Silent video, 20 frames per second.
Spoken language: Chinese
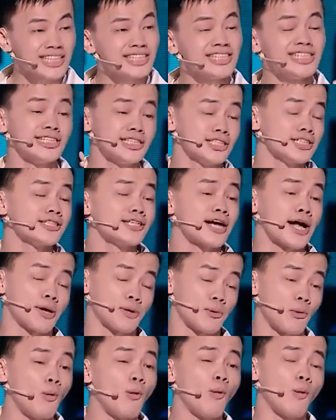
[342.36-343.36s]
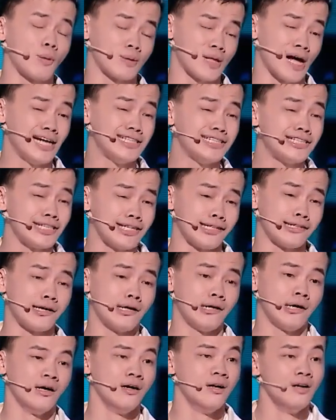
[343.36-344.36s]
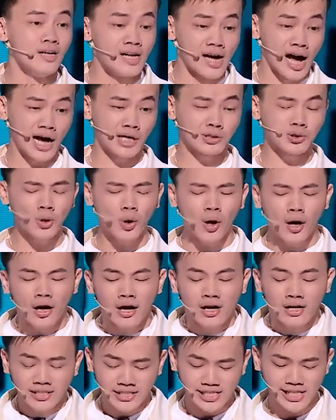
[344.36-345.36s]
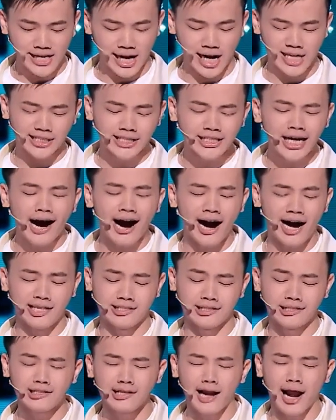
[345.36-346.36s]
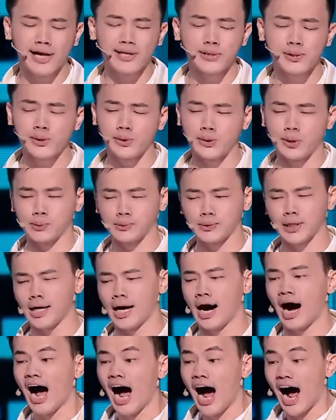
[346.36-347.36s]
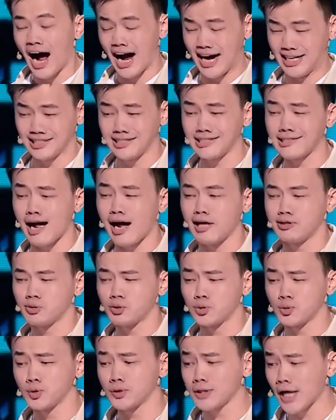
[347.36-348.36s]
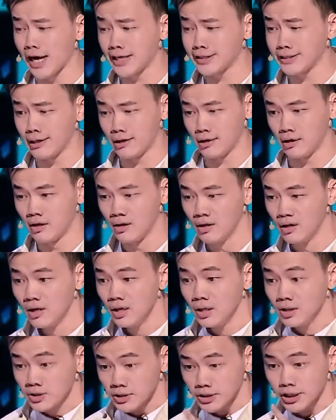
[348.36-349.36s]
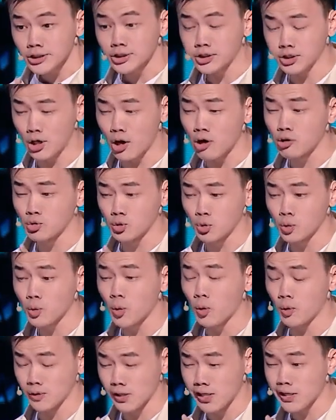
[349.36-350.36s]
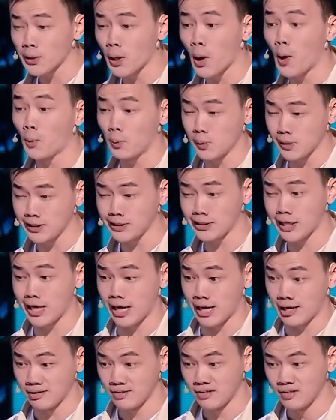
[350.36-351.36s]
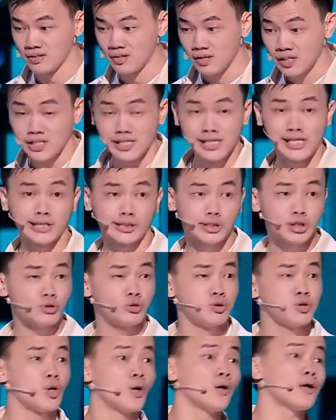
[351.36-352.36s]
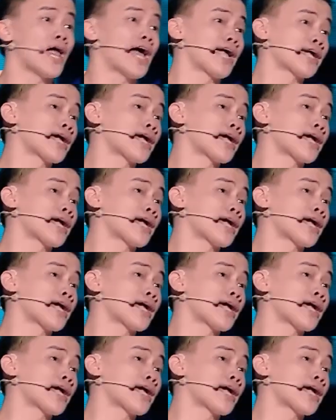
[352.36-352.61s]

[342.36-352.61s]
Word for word: 其实给过我台阶的，他说：“你来上海是来旅游的，还是来出差的？”这时候如果你狗一点，你就说来